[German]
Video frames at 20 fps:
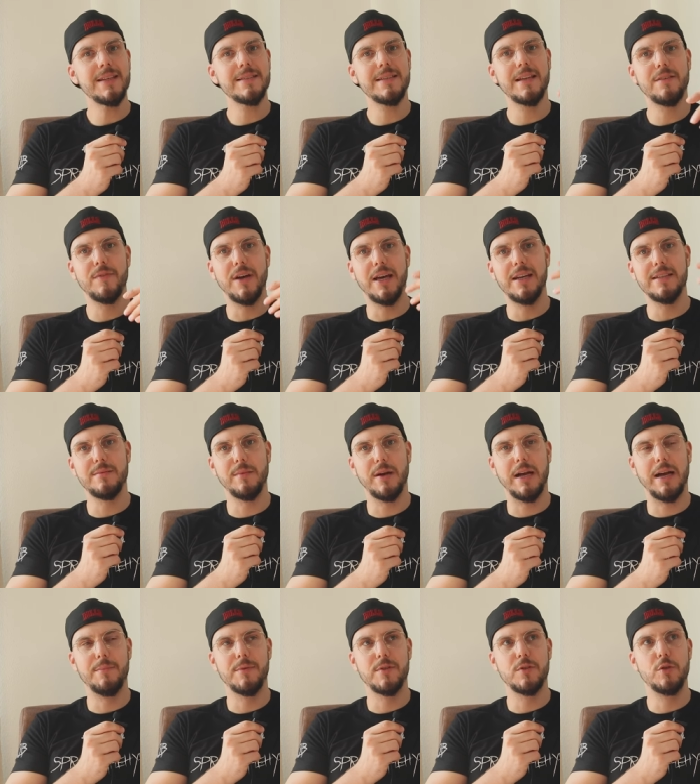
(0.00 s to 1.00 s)
Das hatten wir alles im
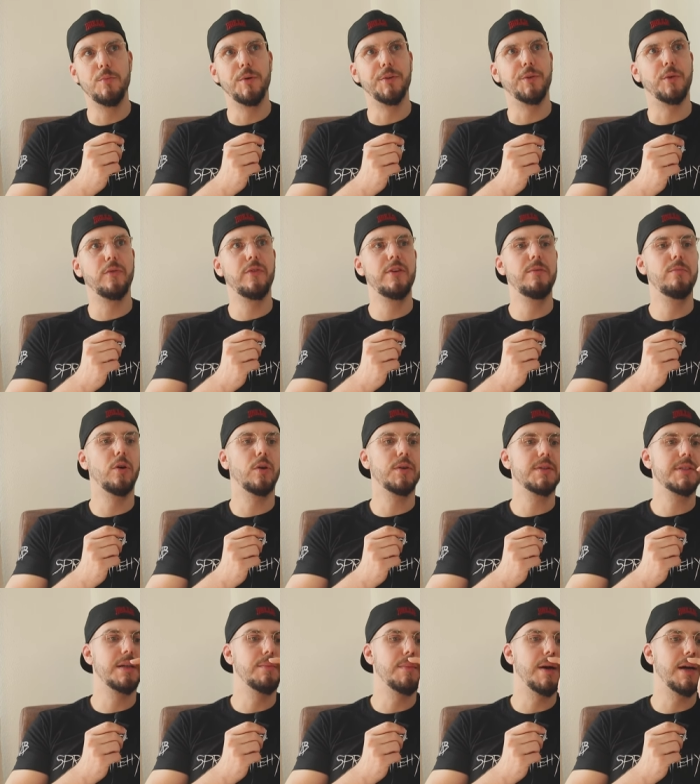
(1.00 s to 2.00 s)
Rahmen des hypertrophie
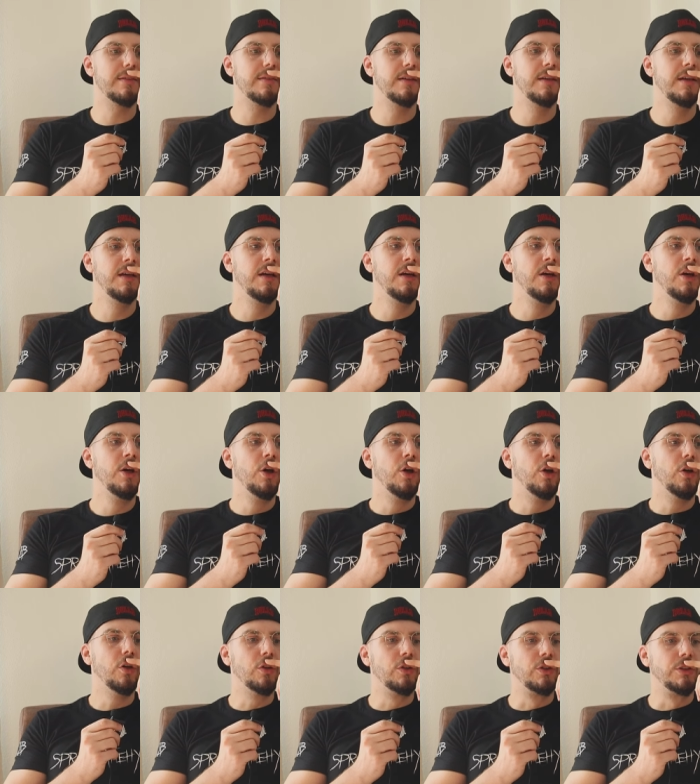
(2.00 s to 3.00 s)
blocks gemacht.
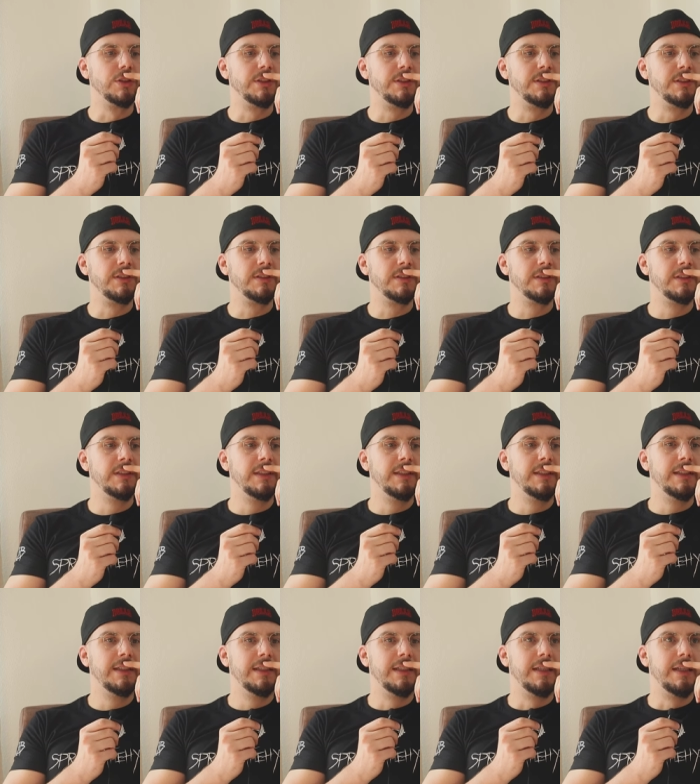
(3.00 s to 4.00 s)
Und
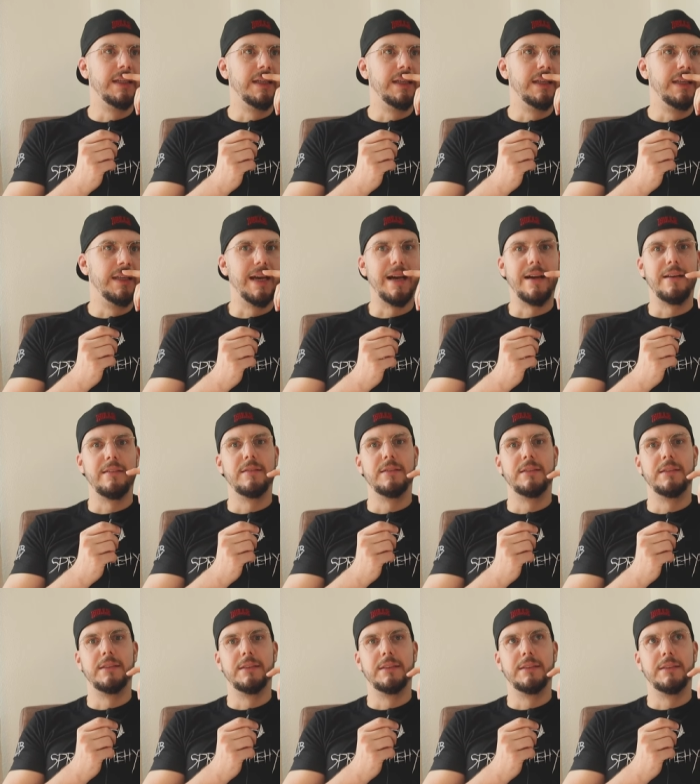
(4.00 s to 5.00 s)
ja,
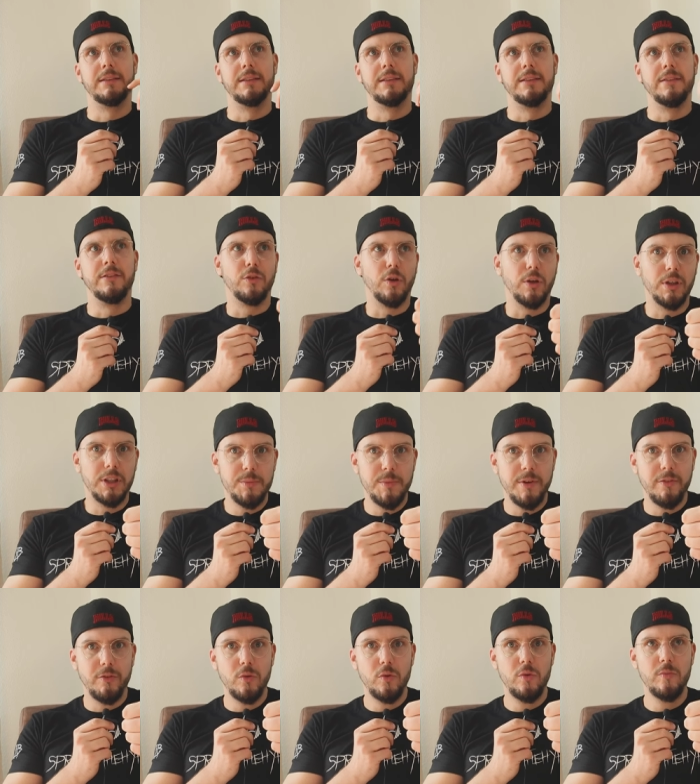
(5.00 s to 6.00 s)
deutlich
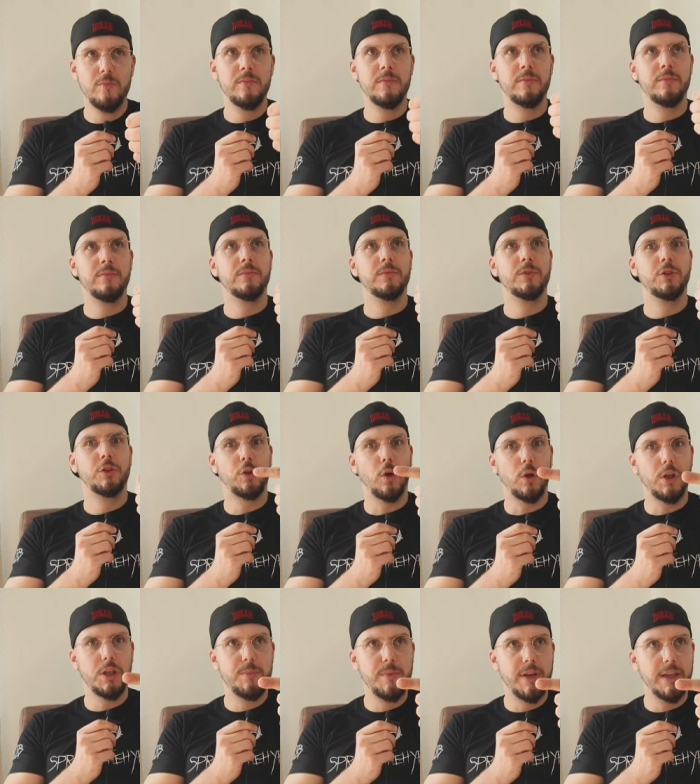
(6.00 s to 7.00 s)
mehr Volumen,
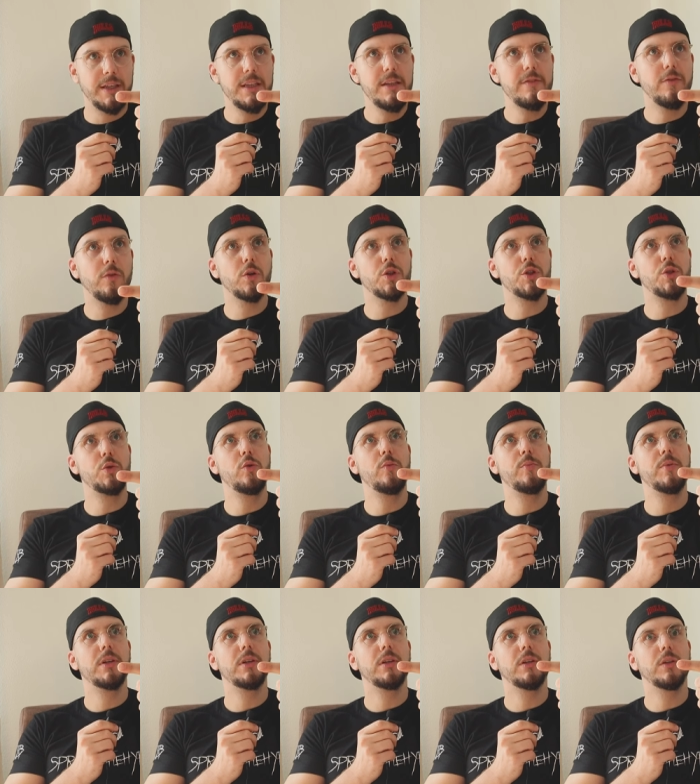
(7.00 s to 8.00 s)
deutlich mehr
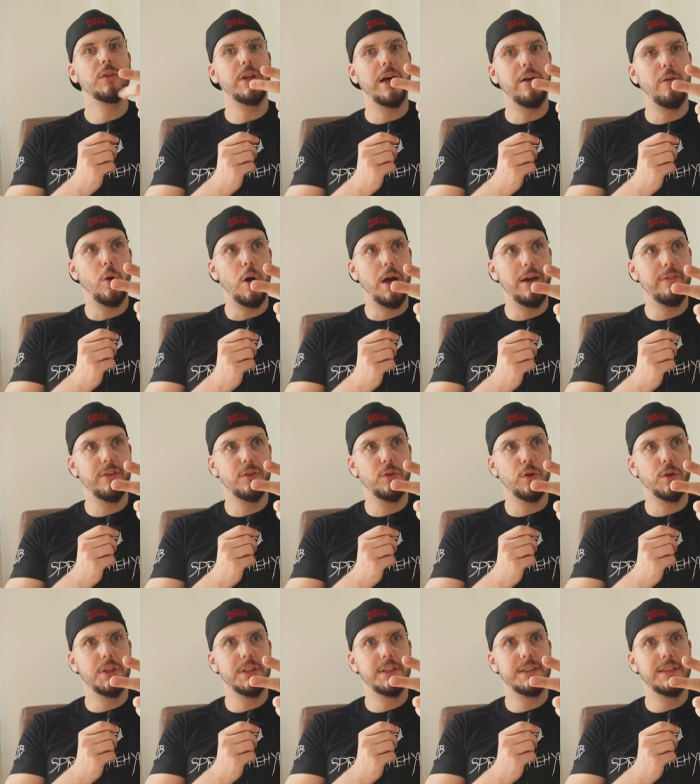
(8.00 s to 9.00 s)
Knievorschub und auch einfach
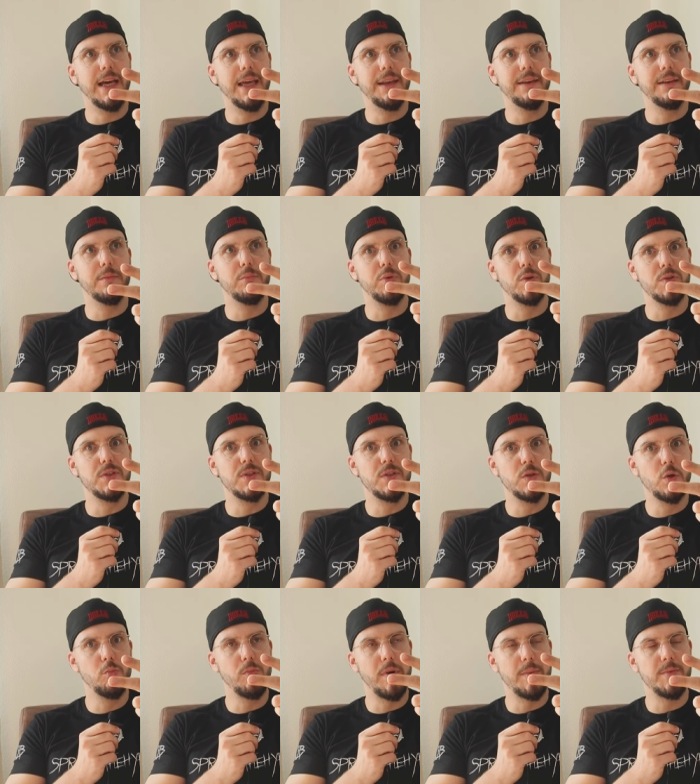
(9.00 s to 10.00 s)
deutlich eine andere
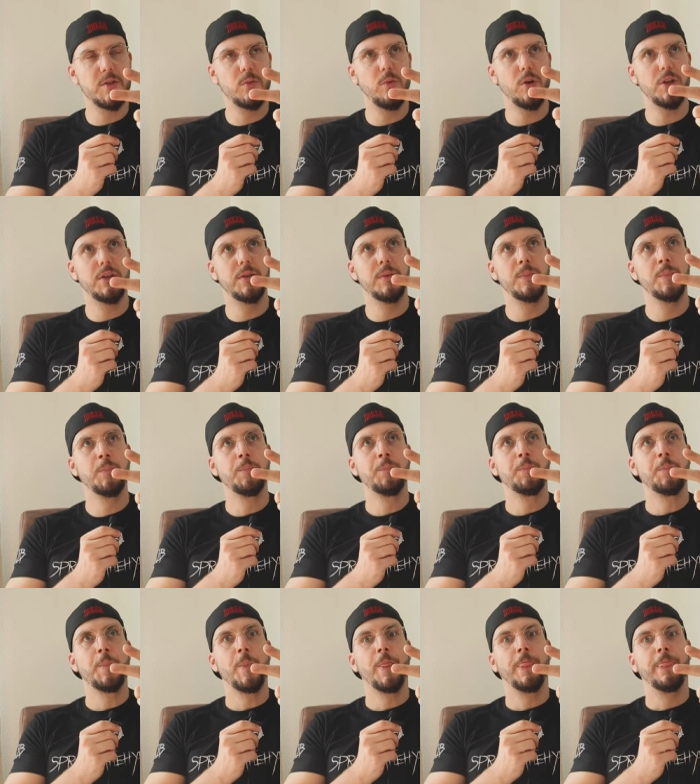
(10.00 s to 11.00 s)
Position beim Squatten
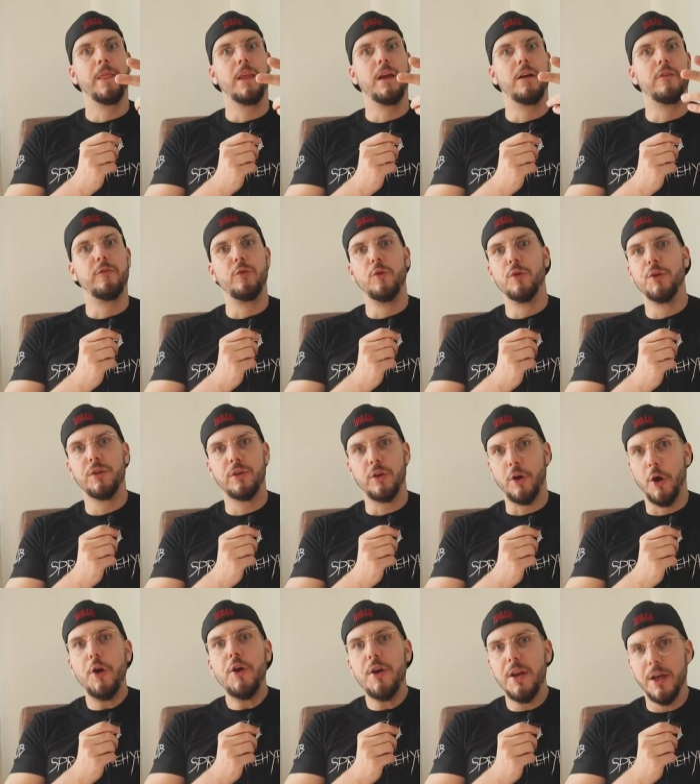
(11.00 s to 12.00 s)

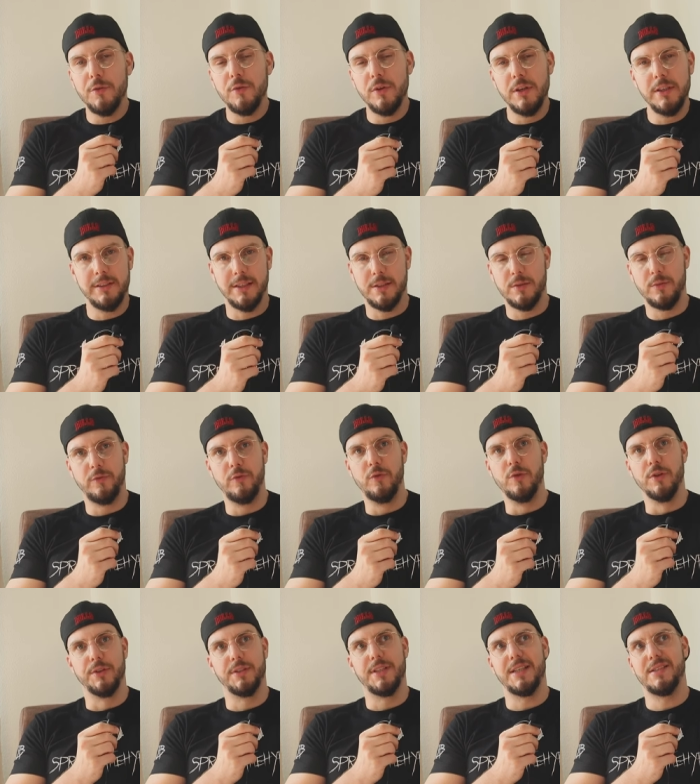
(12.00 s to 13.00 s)
führen, können natürlich dazu führen.